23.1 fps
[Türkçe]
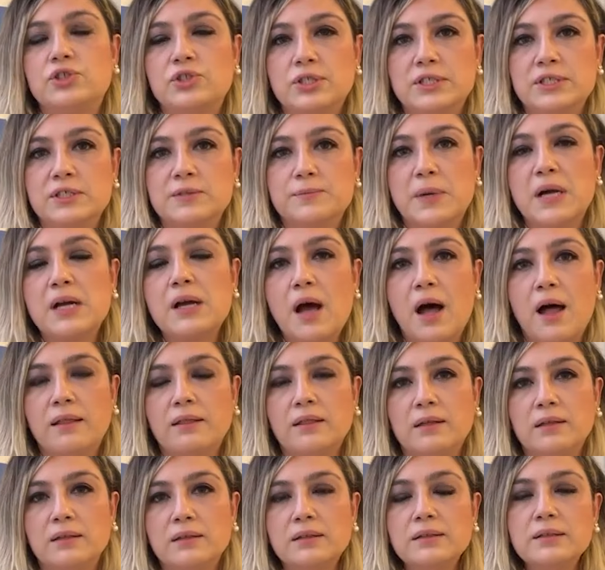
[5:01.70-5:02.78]
Dışişleri
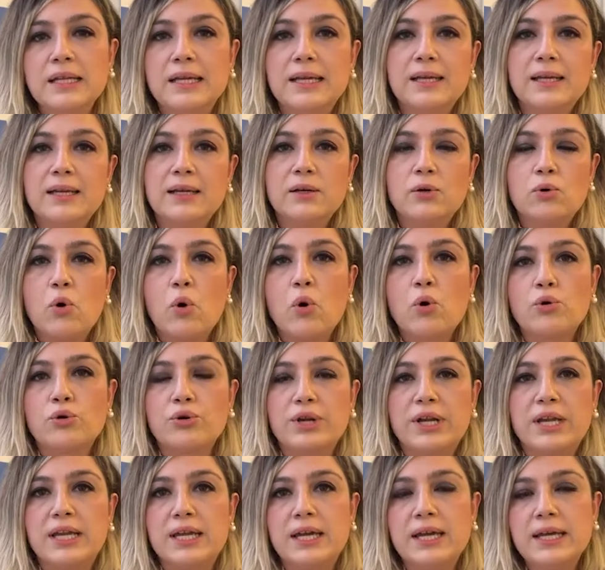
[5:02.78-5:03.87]
Bakanlığı'nın
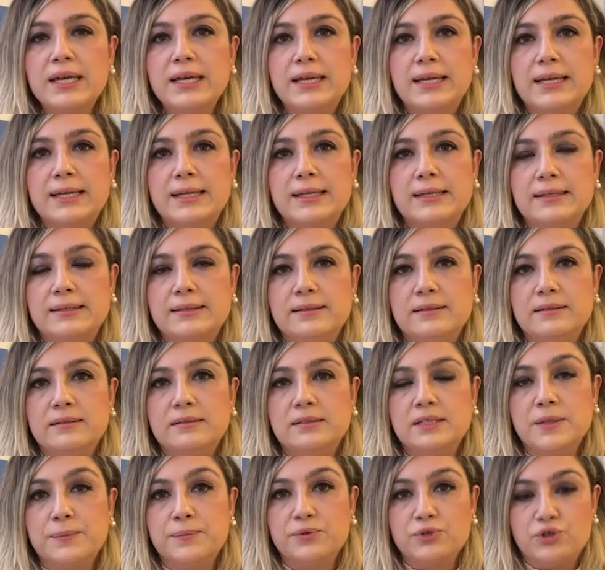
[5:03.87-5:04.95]
kongreye e,
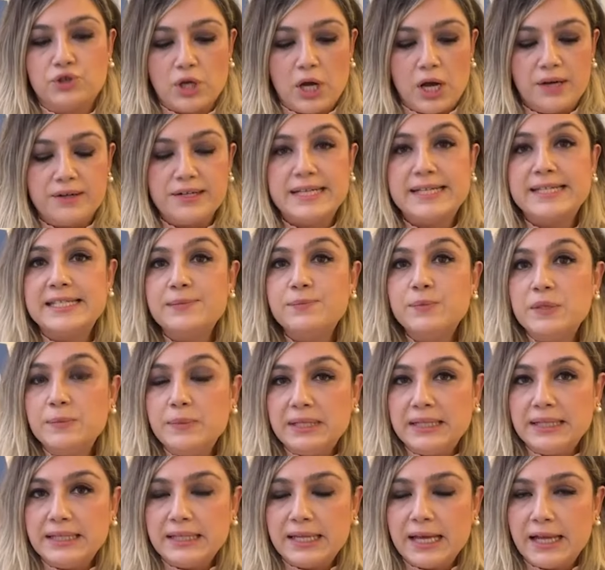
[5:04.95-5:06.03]
yapacağı resmi
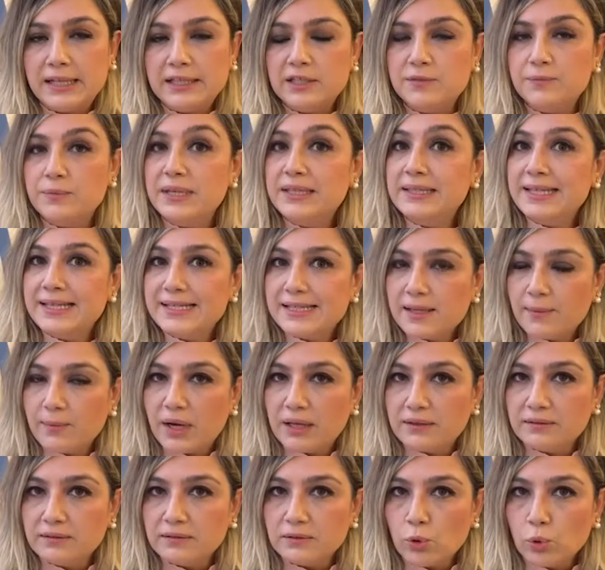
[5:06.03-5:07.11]
bilgilendirme ne
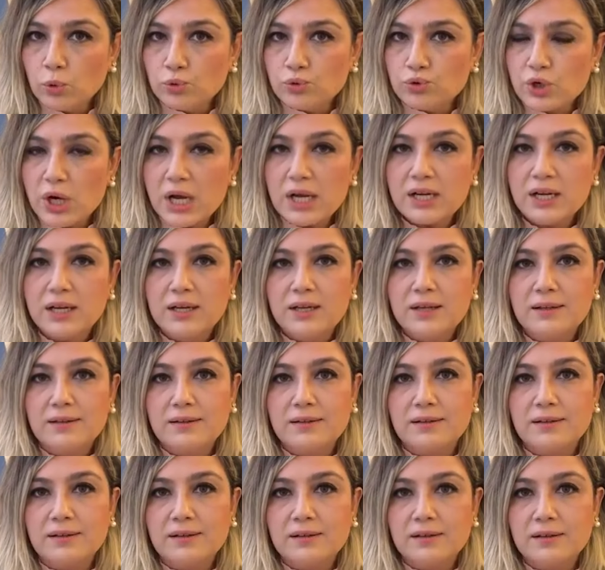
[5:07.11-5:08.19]
zaman olacak?
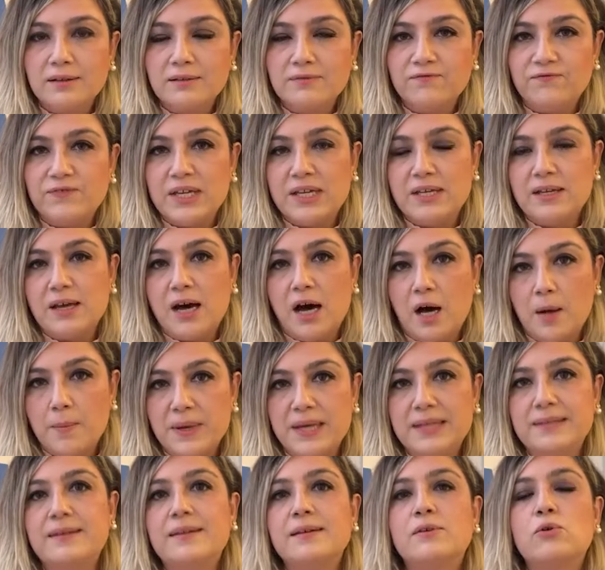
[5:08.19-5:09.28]
E, ve
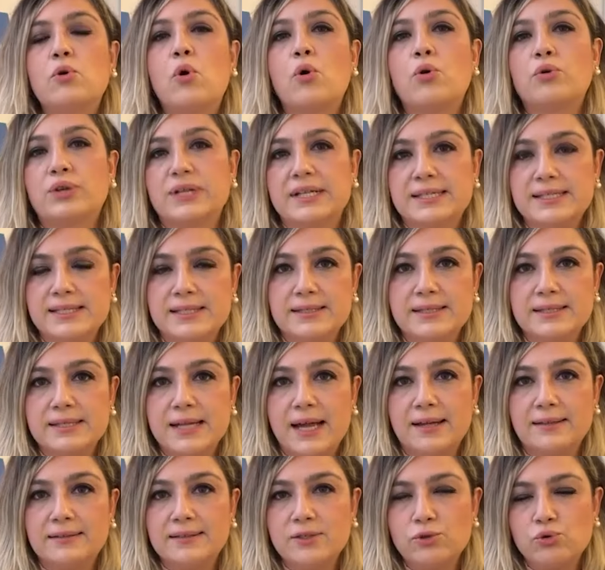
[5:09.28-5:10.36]
ABD
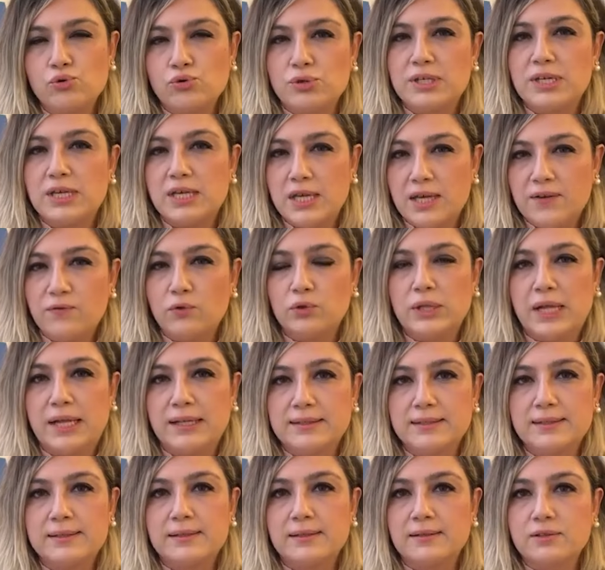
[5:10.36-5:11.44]
kongresinden de Türkiye'ye
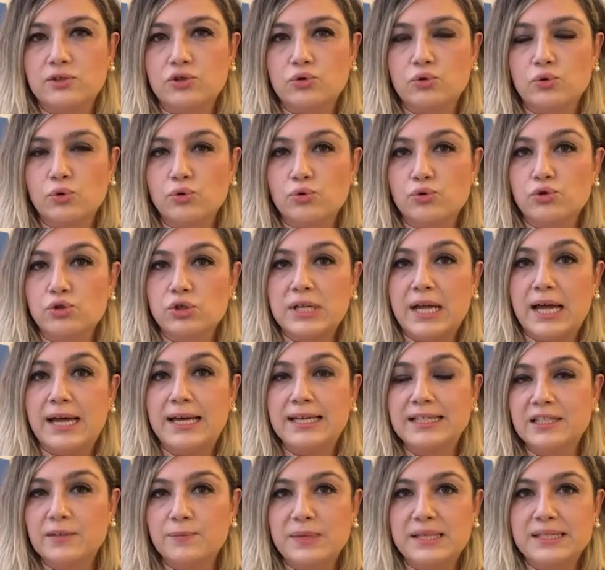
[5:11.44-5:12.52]
F-16 satışı konusunda
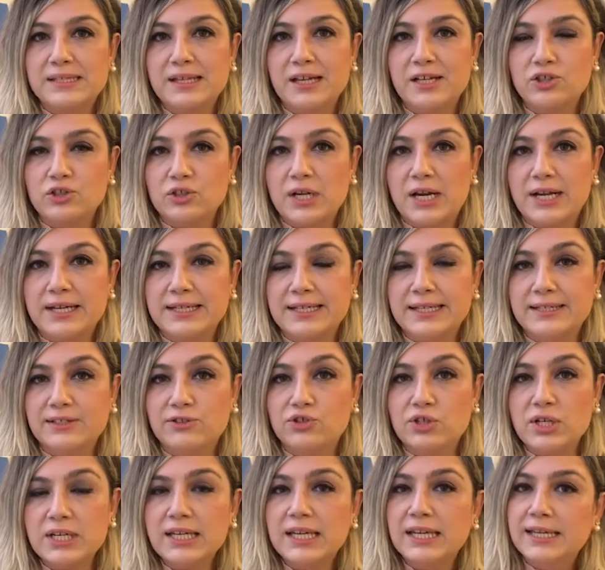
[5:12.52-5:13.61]
hangi mesajlar
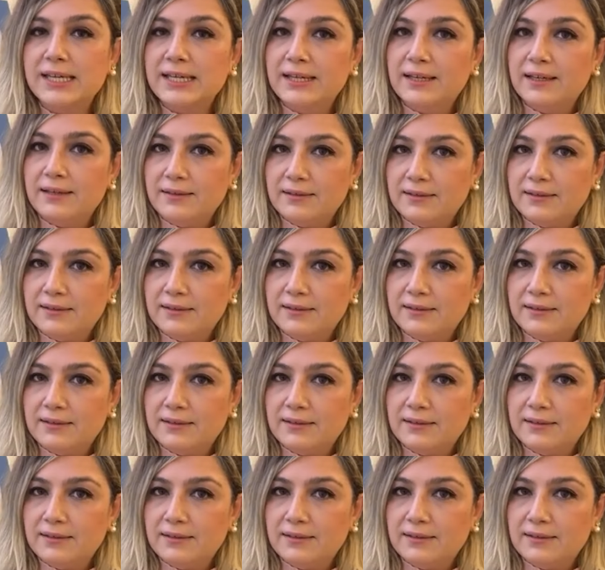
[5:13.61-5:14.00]
gelecek?